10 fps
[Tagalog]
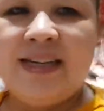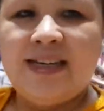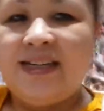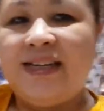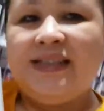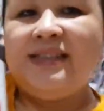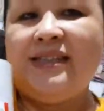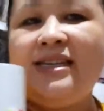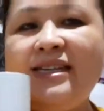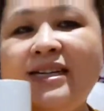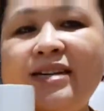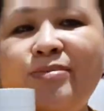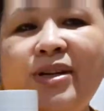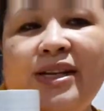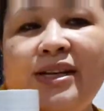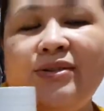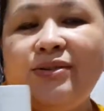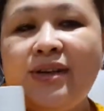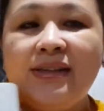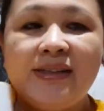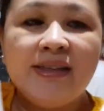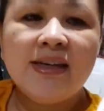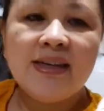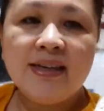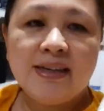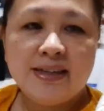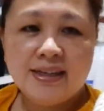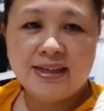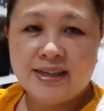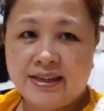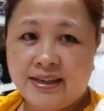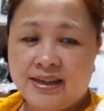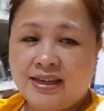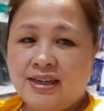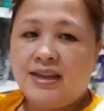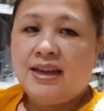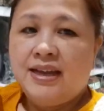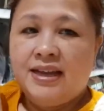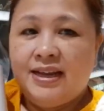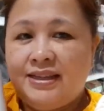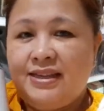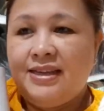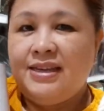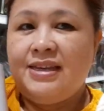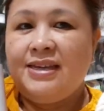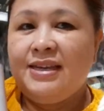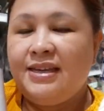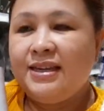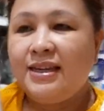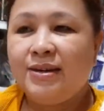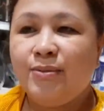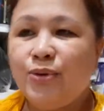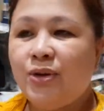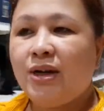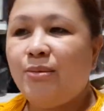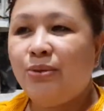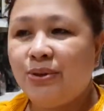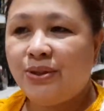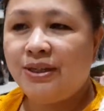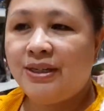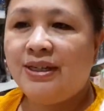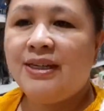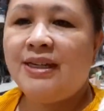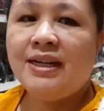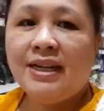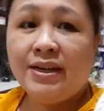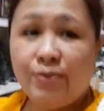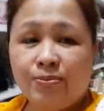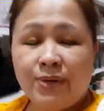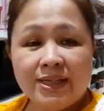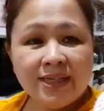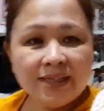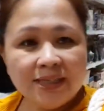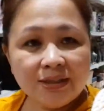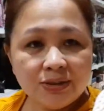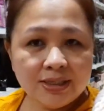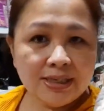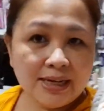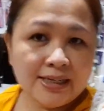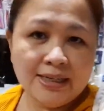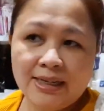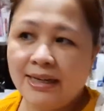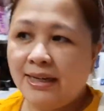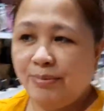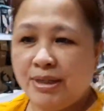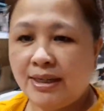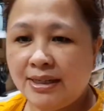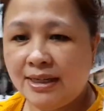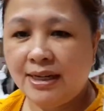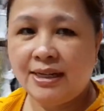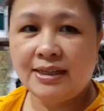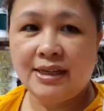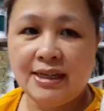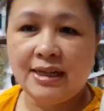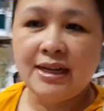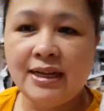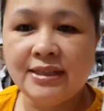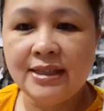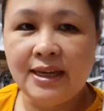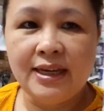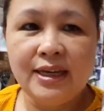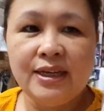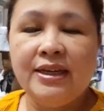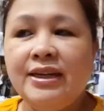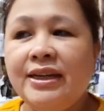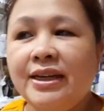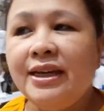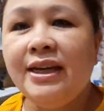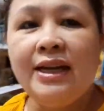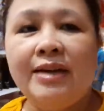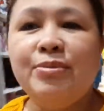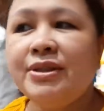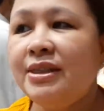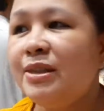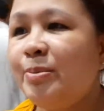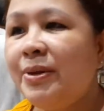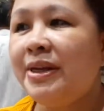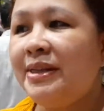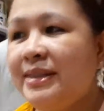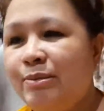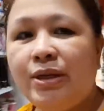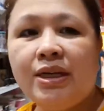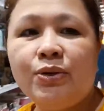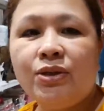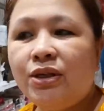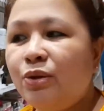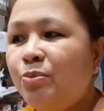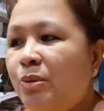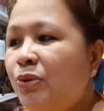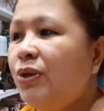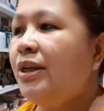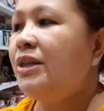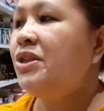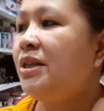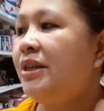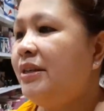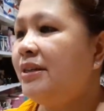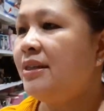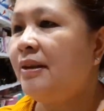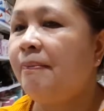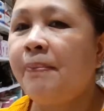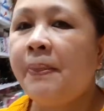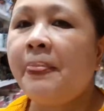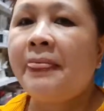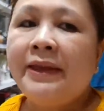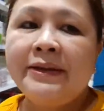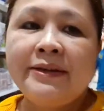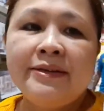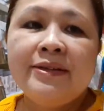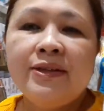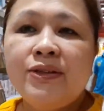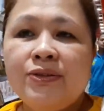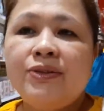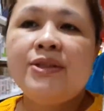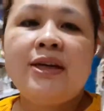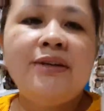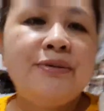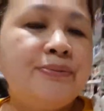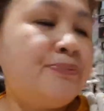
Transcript: Ayan guys, again, nakabili na ako guys. Bye! ating book cover. Pag nandito si daddy ay matatagalan talaga kasi he loves this place. Mag-ikot-ikot pa muna yan siya guys. Doon sa ano.